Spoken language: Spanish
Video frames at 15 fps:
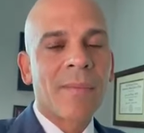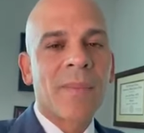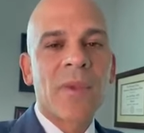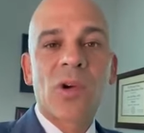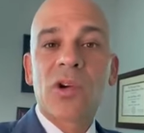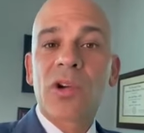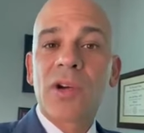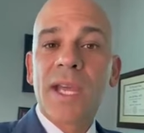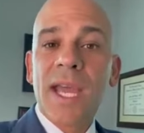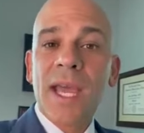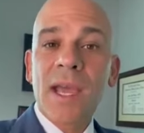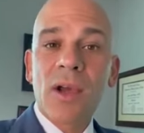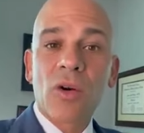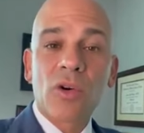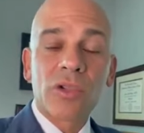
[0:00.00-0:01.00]
Yo creo
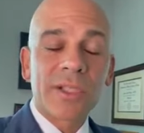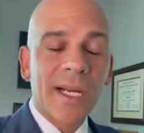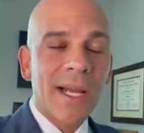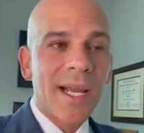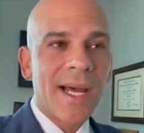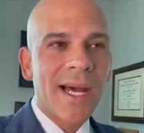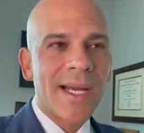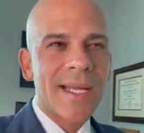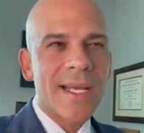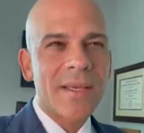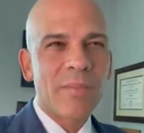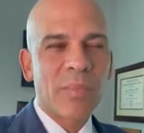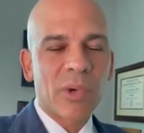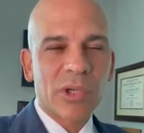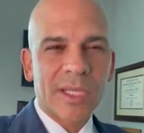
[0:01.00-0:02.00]
que otra de las áreas
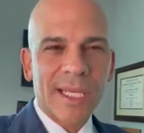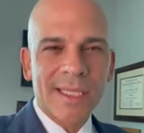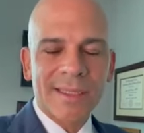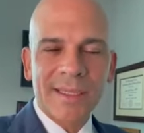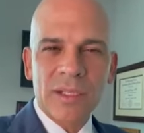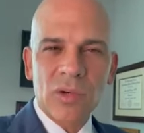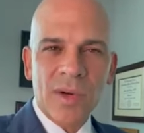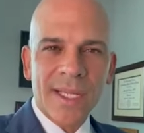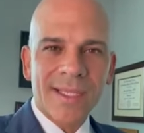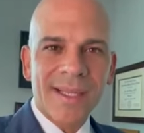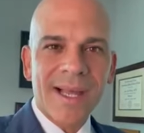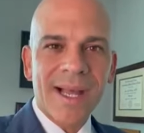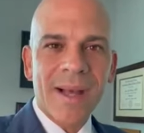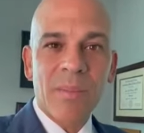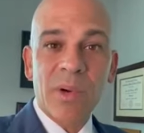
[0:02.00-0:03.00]
importantes con
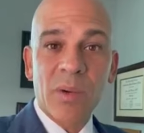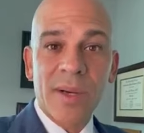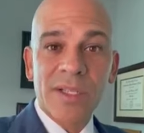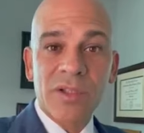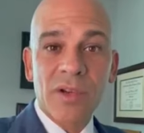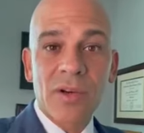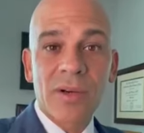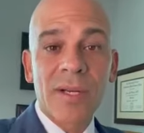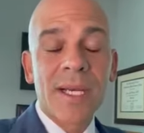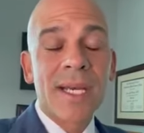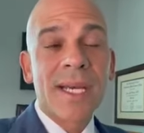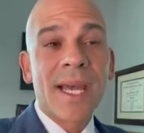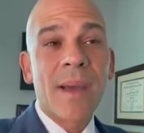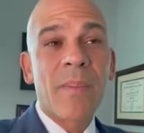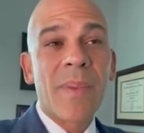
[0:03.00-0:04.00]
esta aprobación
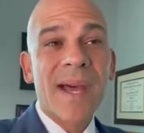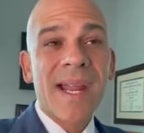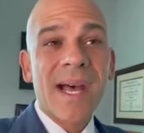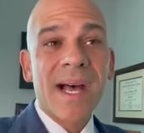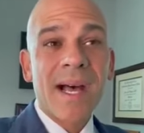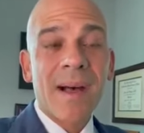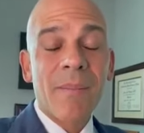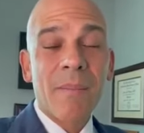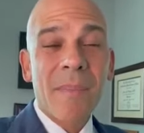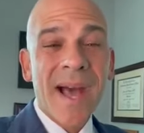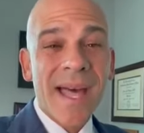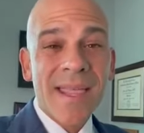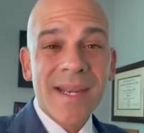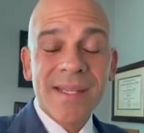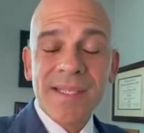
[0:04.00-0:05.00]
es para
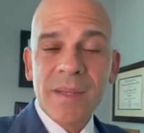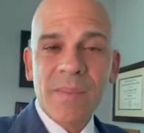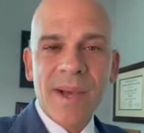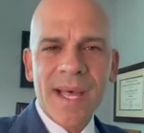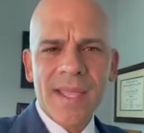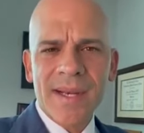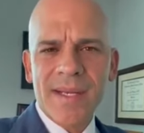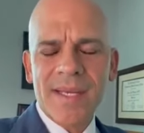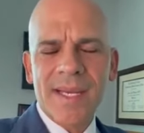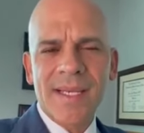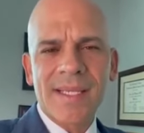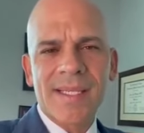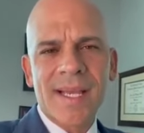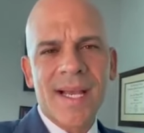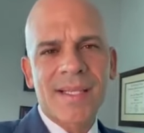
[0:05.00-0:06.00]
madres y padres que
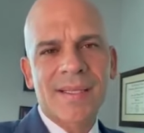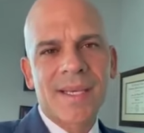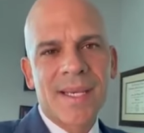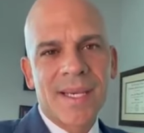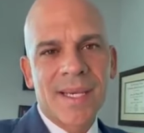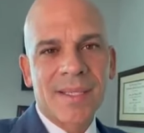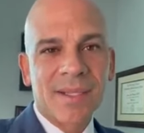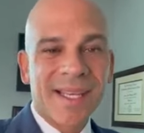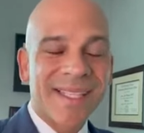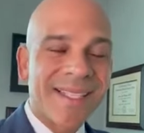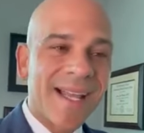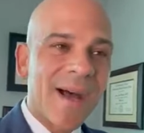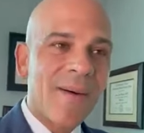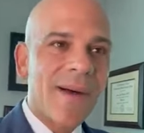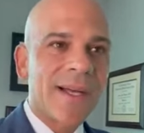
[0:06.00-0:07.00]
quizás
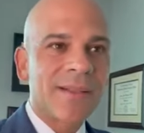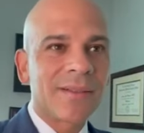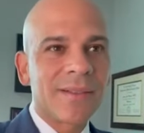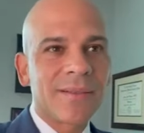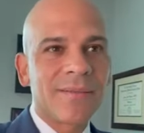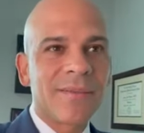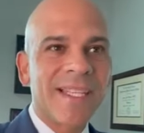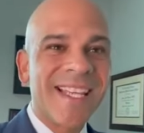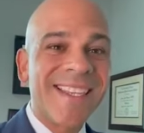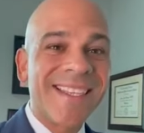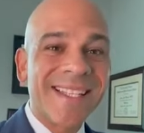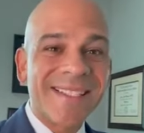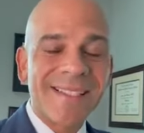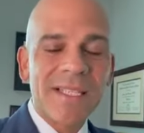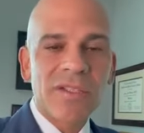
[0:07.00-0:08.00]
estaban
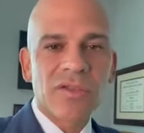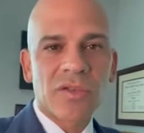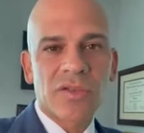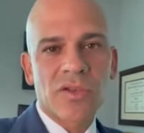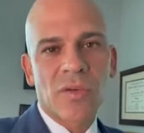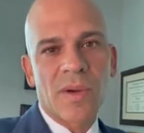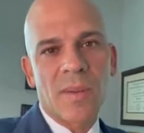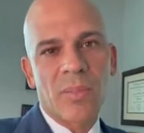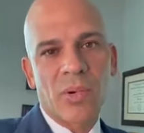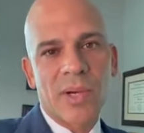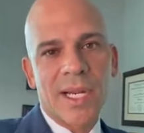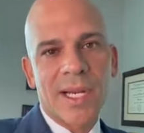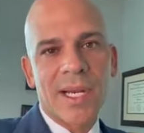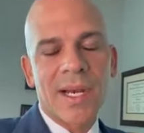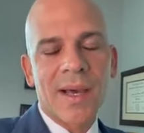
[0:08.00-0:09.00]
indecisos sobre
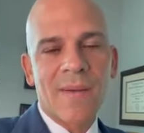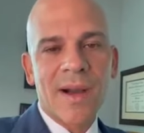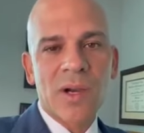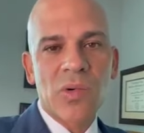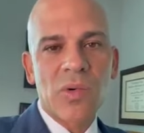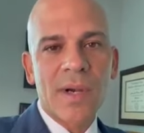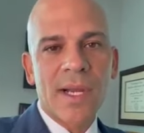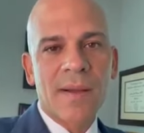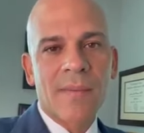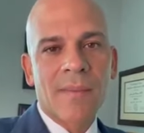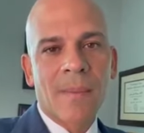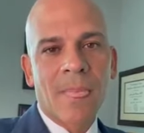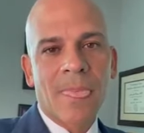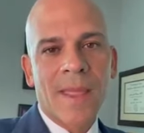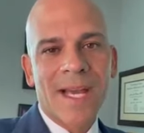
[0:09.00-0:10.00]
ponerle la vacuna
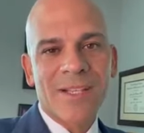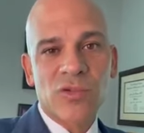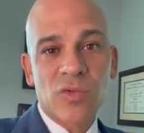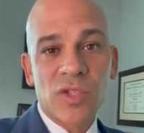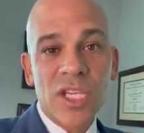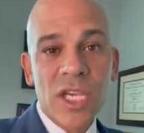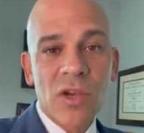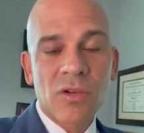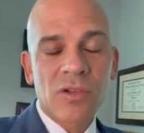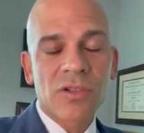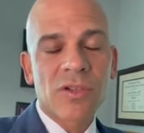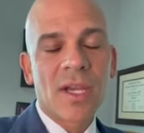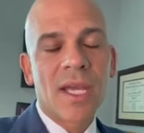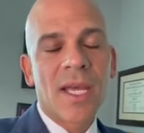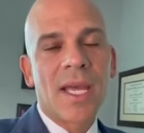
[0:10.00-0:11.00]
a sus
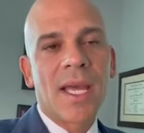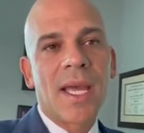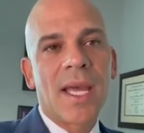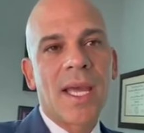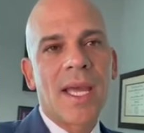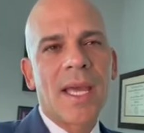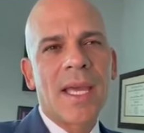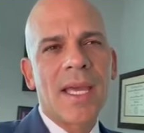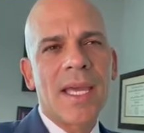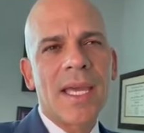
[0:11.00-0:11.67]
hijos eh,